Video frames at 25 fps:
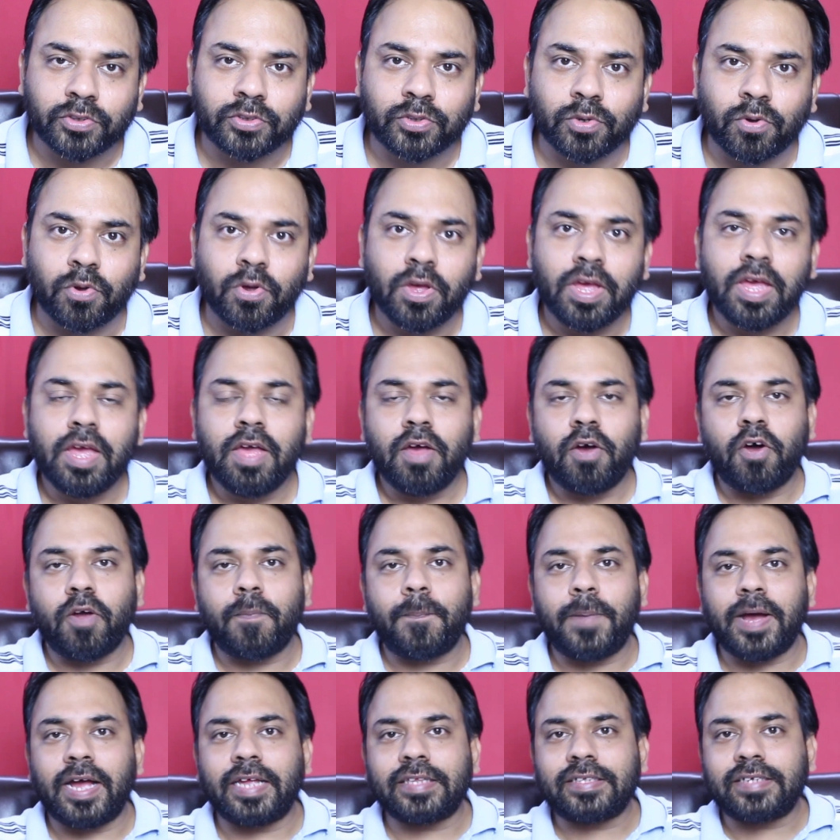दोस्तों और
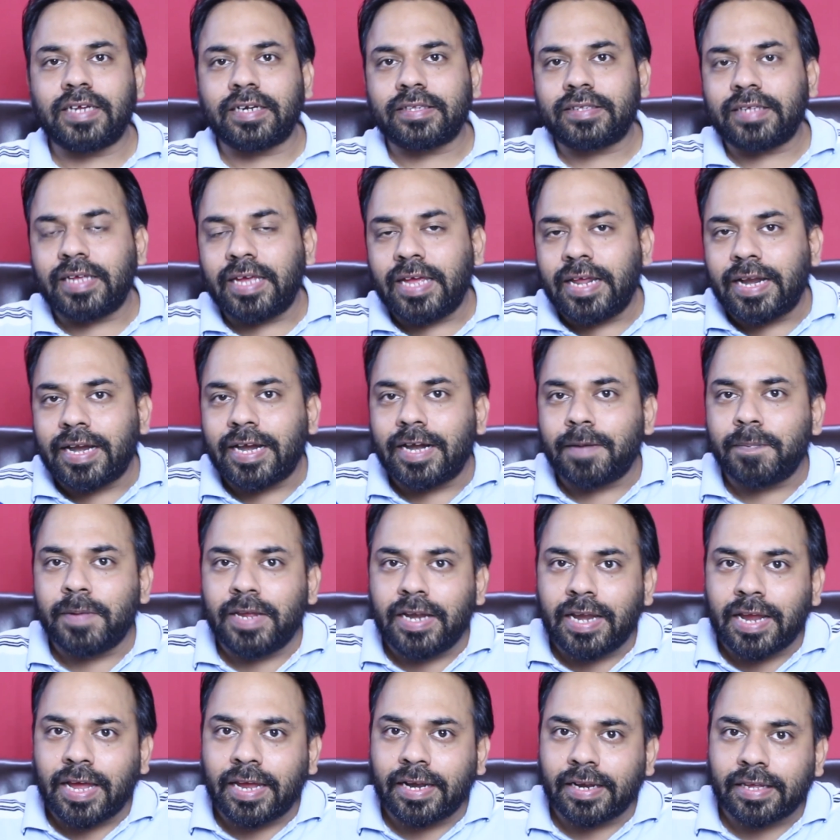बात करते हैं Redmi
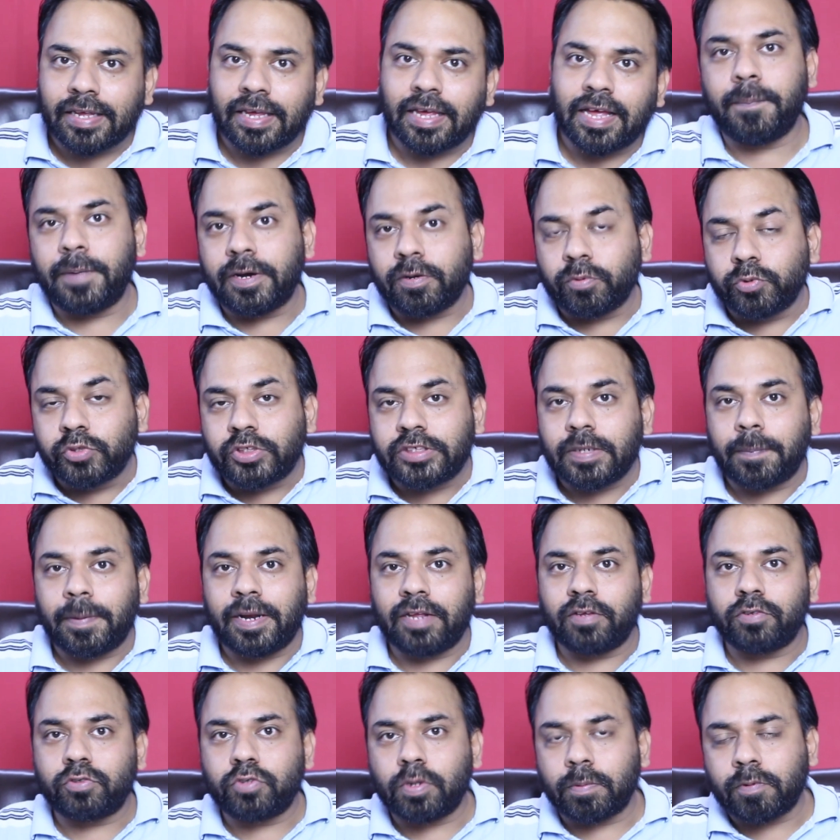9 की बट उससे पहले
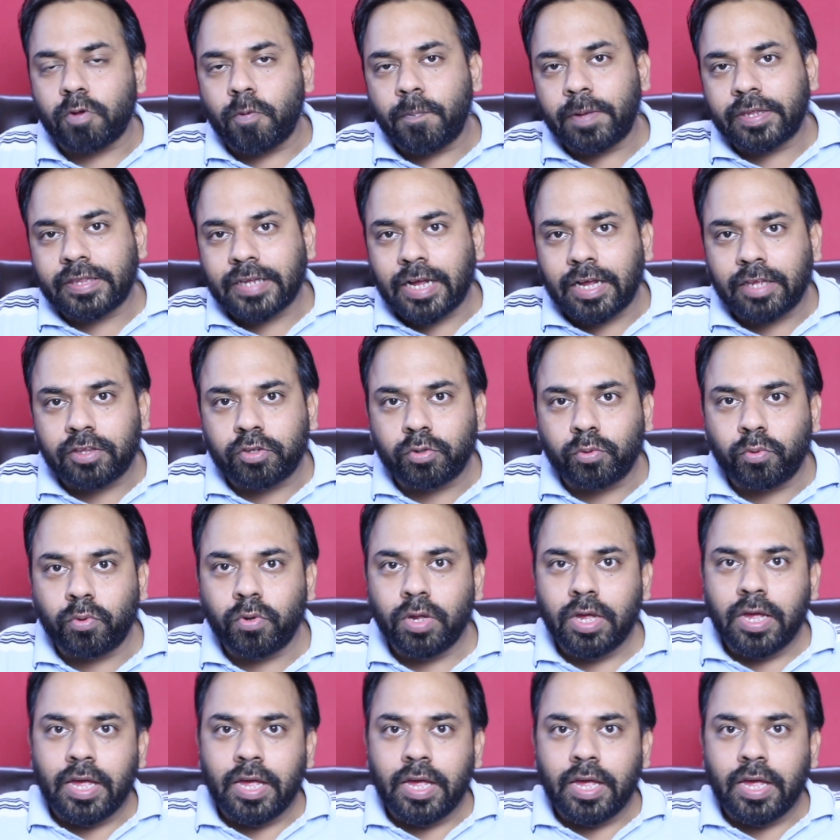दोस्तों आपको बता दूं